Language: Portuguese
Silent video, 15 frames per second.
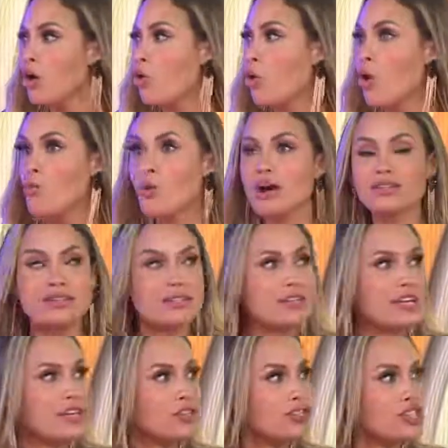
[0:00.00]
Como
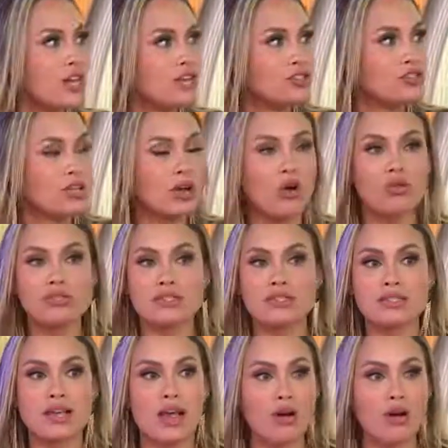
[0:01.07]
assim, gente? O que e aconteceu? agora,